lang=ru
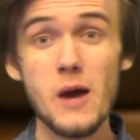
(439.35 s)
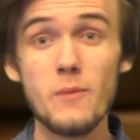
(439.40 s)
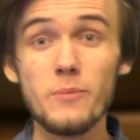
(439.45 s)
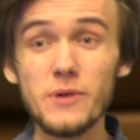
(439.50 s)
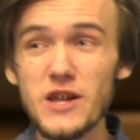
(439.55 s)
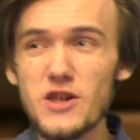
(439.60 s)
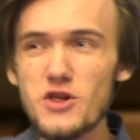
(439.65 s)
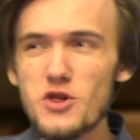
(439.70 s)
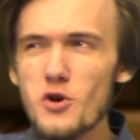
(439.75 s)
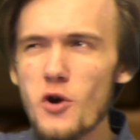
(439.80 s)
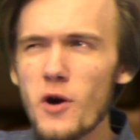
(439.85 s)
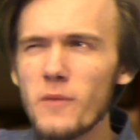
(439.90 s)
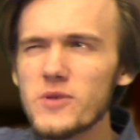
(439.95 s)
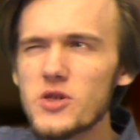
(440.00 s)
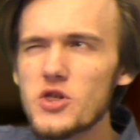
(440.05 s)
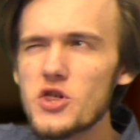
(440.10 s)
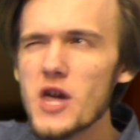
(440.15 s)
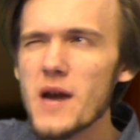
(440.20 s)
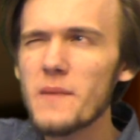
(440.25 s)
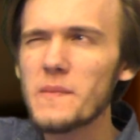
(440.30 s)
Причем,
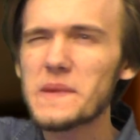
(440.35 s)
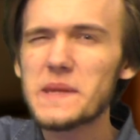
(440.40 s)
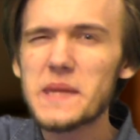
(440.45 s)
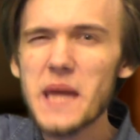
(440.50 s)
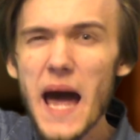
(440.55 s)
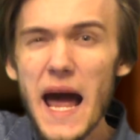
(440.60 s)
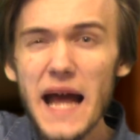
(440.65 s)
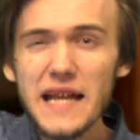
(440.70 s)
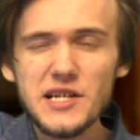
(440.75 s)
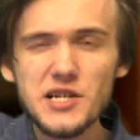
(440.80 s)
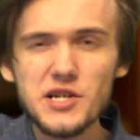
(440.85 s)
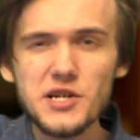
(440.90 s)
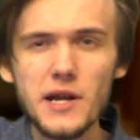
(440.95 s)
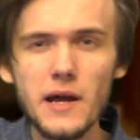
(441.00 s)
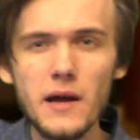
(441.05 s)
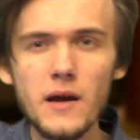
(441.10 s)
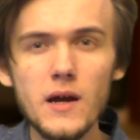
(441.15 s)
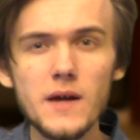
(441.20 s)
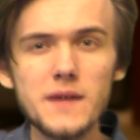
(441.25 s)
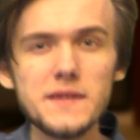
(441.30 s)
чем
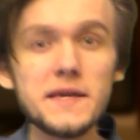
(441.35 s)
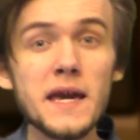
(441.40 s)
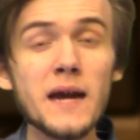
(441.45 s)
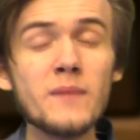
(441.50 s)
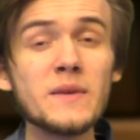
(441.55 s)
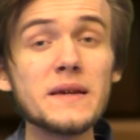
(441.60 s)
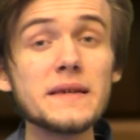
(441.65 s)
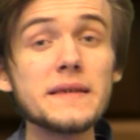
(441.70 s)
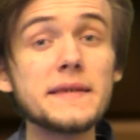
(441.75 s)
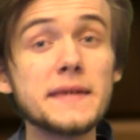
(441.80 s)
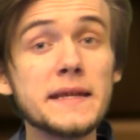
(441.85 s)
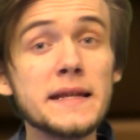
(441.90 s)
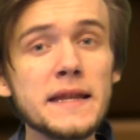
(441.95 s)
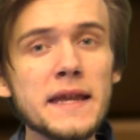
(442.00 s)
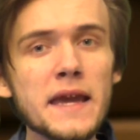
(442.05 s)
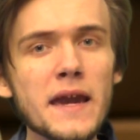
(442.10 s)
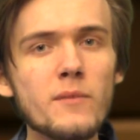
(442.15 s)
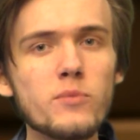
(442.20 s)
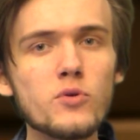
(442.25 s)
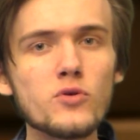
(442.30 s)
дальше, тем
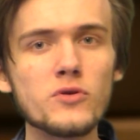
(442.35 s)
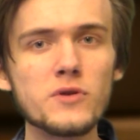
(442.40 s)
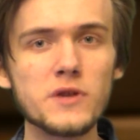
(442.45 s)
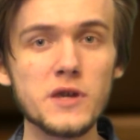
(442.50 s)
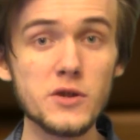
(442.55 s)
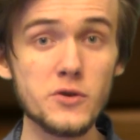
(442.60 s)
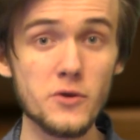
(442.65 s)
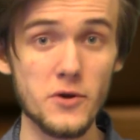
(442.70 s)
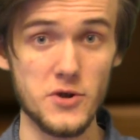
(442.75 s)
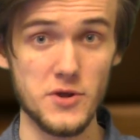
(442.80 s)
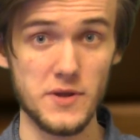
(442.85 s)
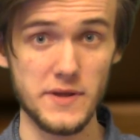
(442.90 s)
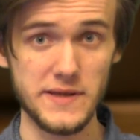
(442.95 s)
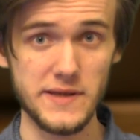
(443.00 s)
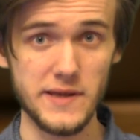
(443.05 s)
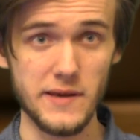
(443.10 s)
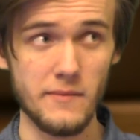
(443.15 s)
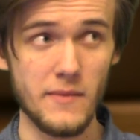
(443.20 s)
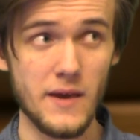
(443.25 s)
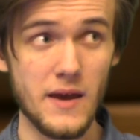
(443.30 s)
сильнее будут
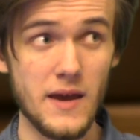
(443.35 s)
неточности.